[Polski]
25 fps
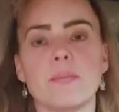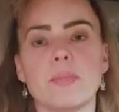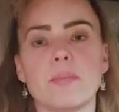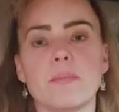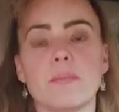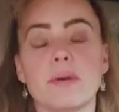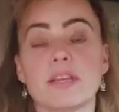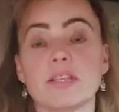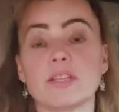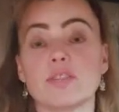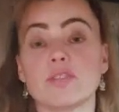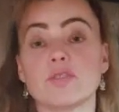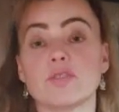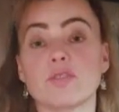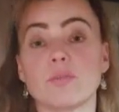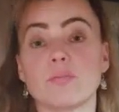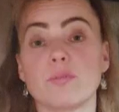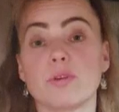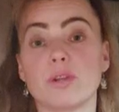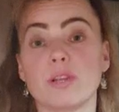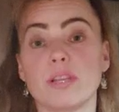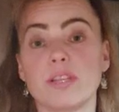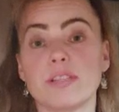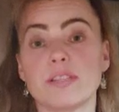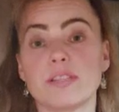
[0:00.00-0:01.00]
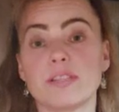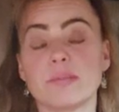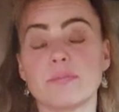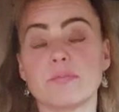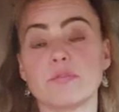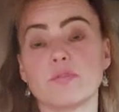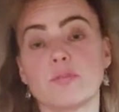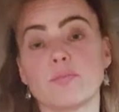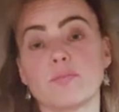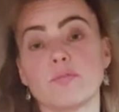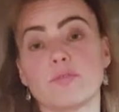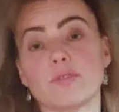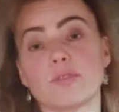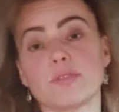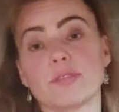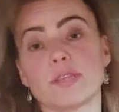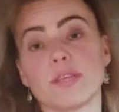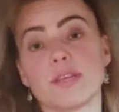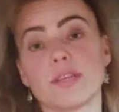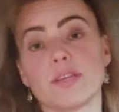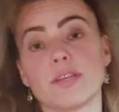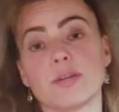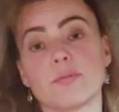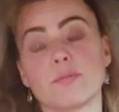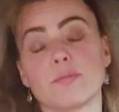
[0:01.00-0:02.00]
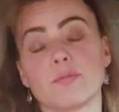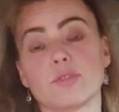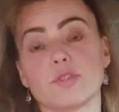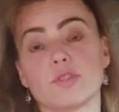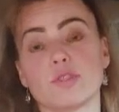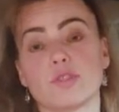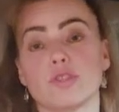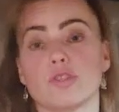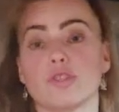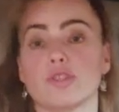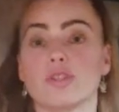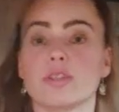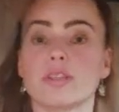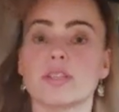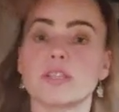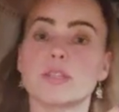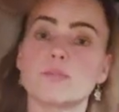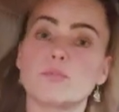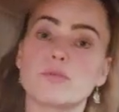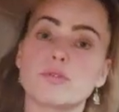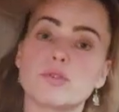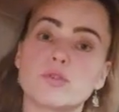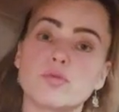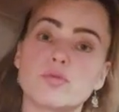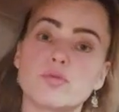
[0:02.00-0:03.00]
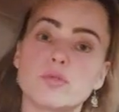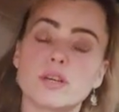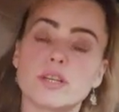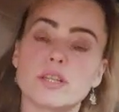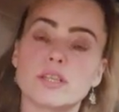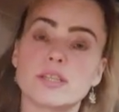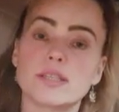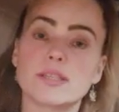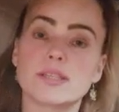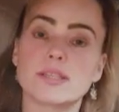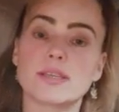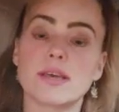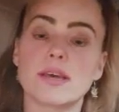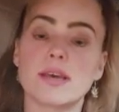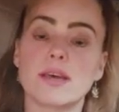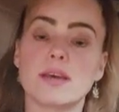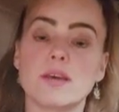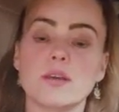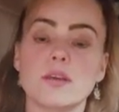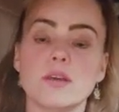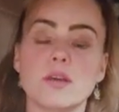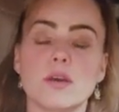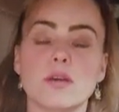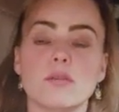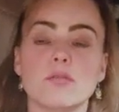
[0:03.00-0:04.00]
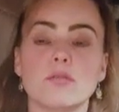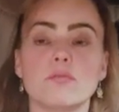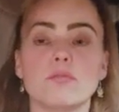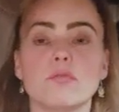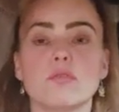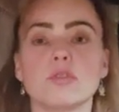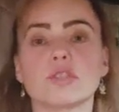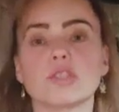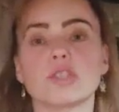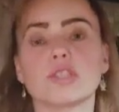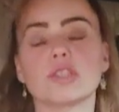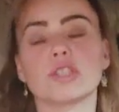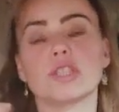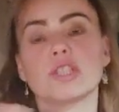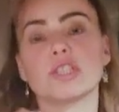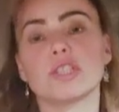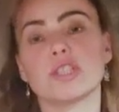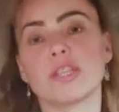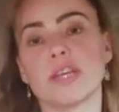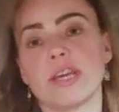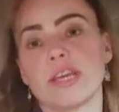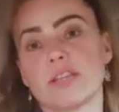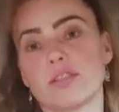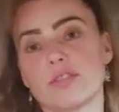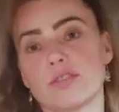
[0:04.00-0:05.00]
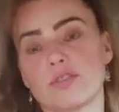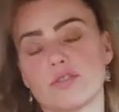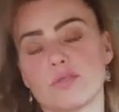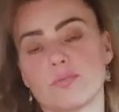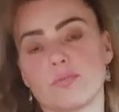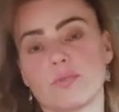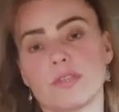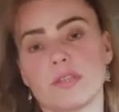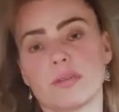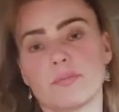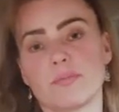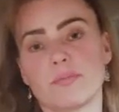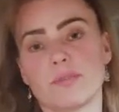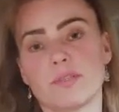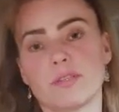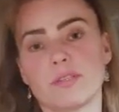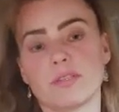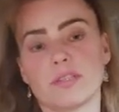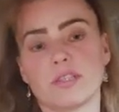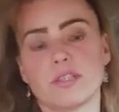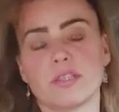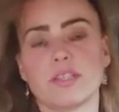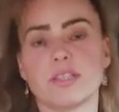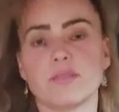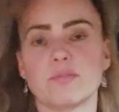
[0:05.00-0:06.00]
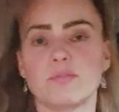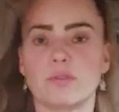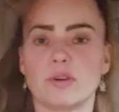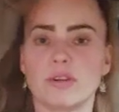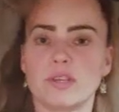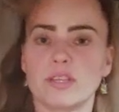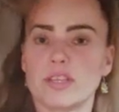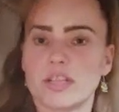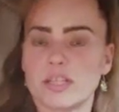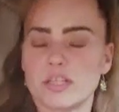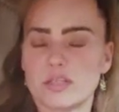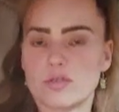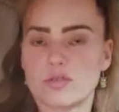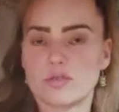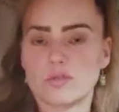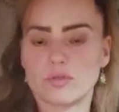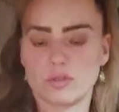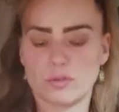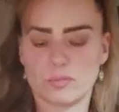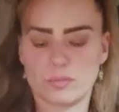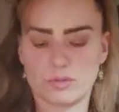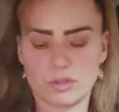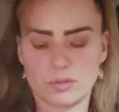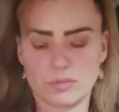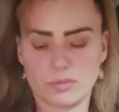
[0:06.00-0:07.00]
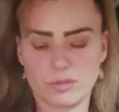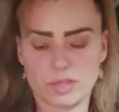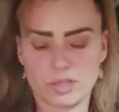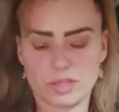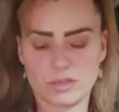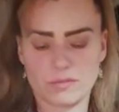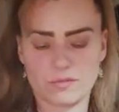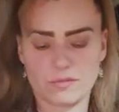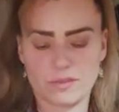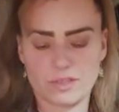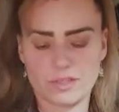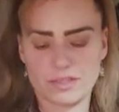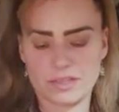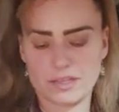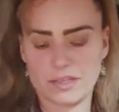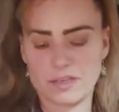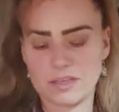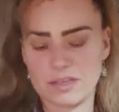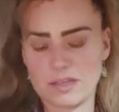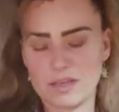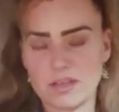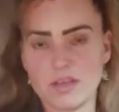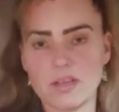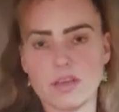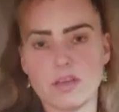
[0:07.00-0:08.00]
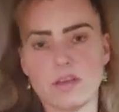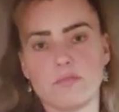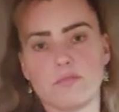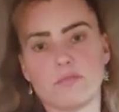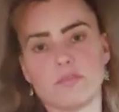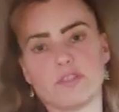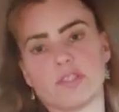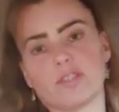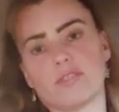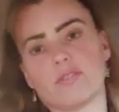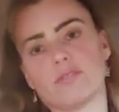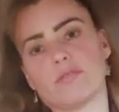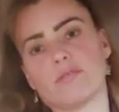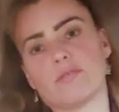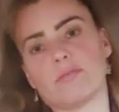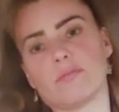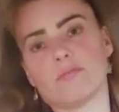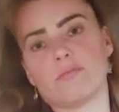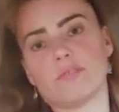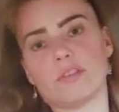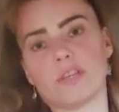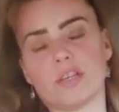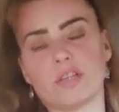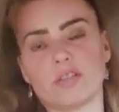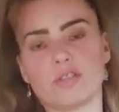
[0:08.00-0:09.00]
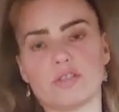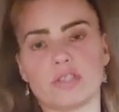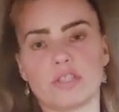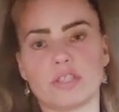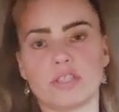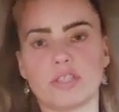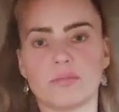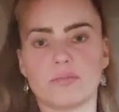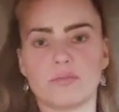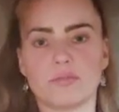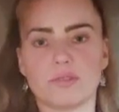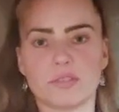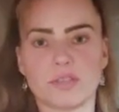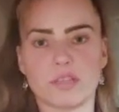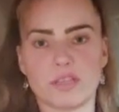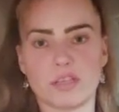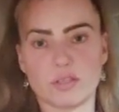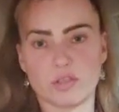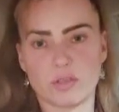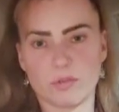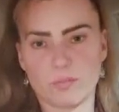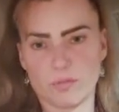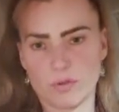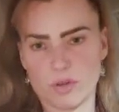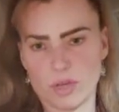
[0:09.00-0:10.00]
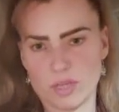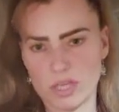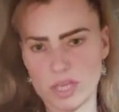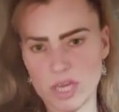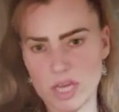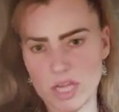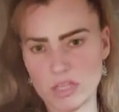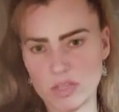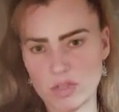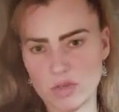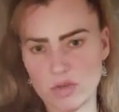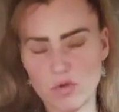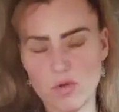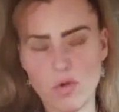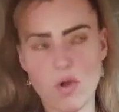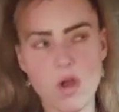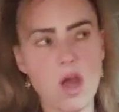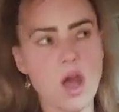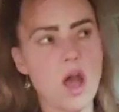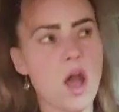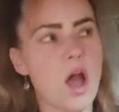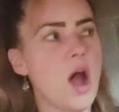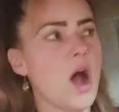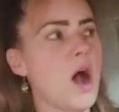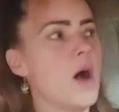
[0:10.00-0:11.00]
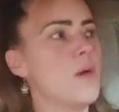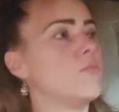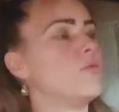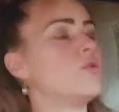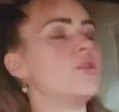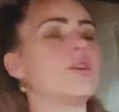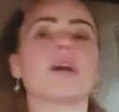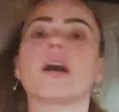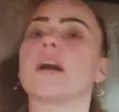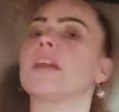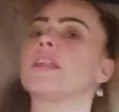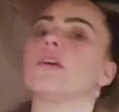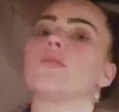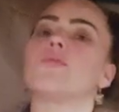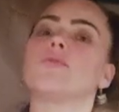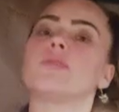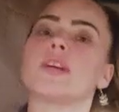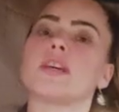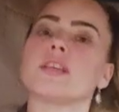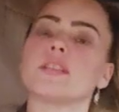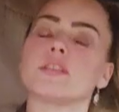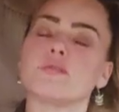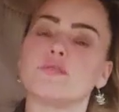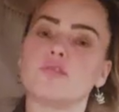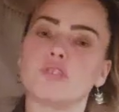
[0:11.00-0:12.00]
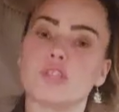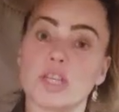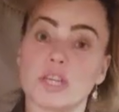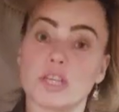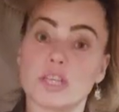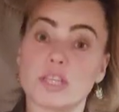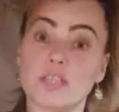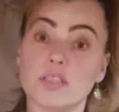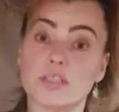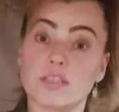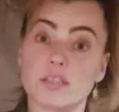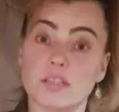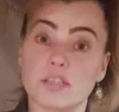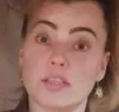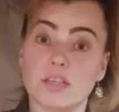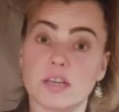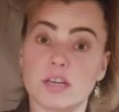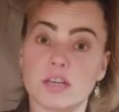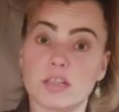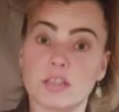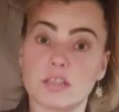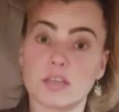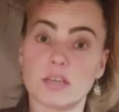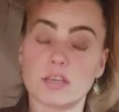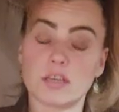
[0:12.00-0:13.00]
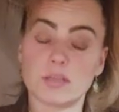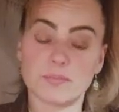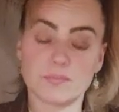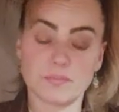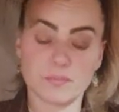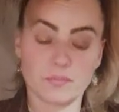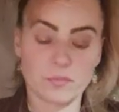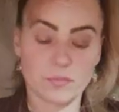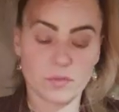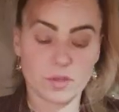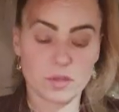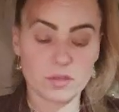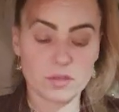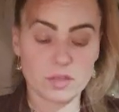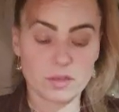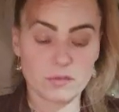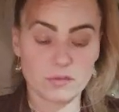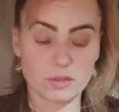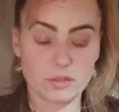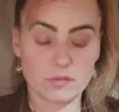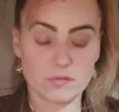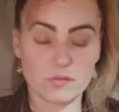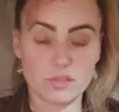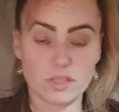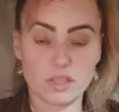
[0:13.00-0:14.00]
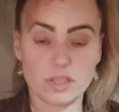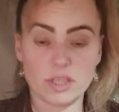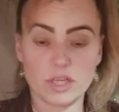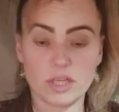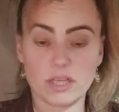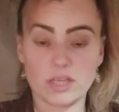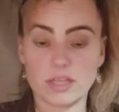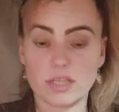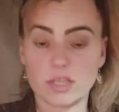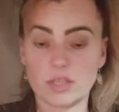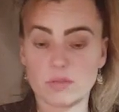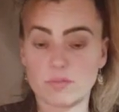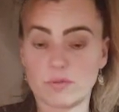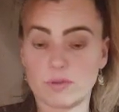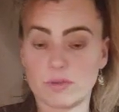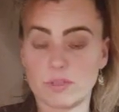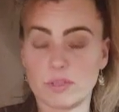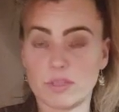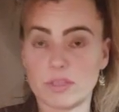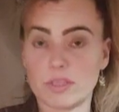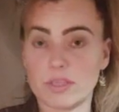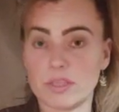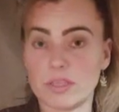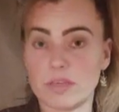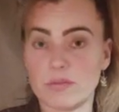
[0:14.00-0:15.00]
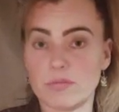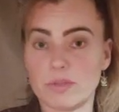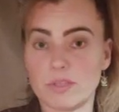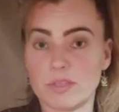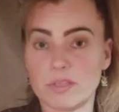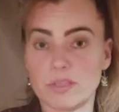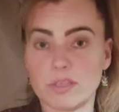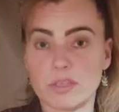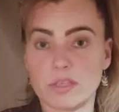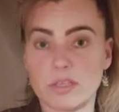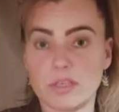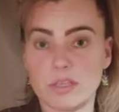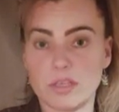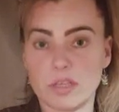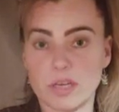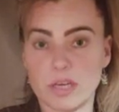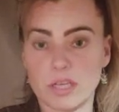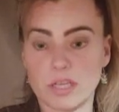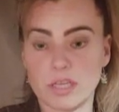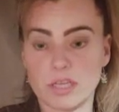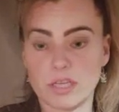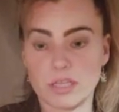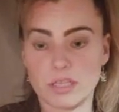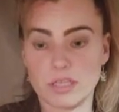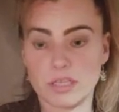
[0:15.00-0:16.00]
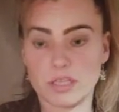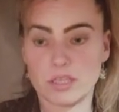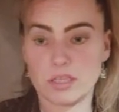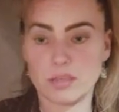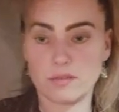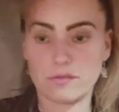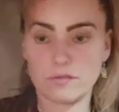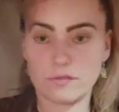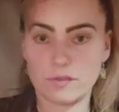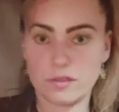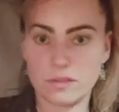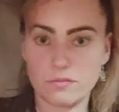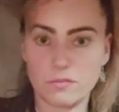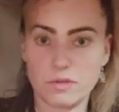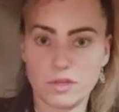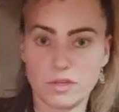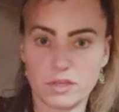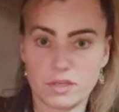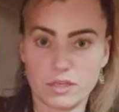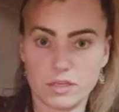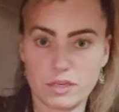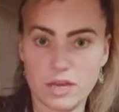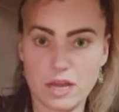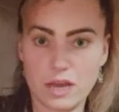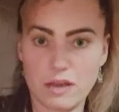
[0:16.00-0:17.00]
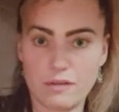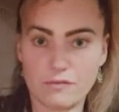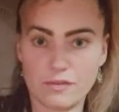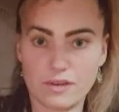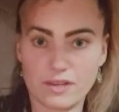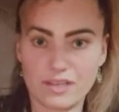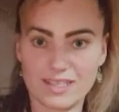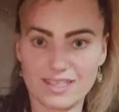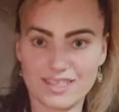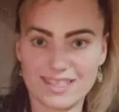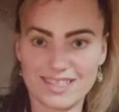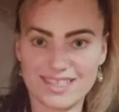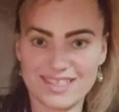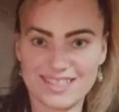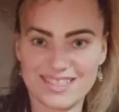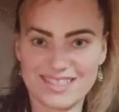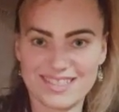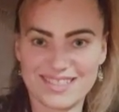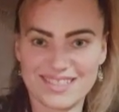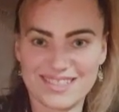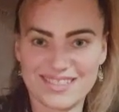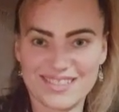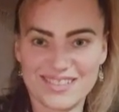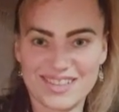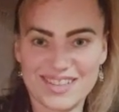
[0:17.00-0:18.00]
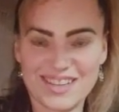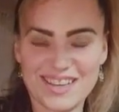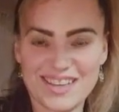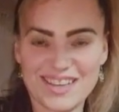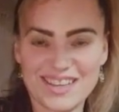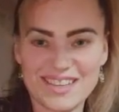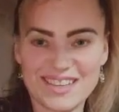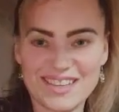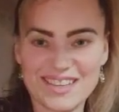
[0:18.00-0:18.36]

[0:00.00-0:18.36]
bardzo polecam tą piosenkę, może jeszcze raz posłuchać se. No możesz też tekst sobie napisać, jest po angielsku, co przepraszam Was, ale właśnie no, większość tych piosenek są po angielsku. Mój kanał jest w trzech językach, tak? I zawsze w niedzielę jest polski, niemiecki i angielski filmik dla Was. Dobra?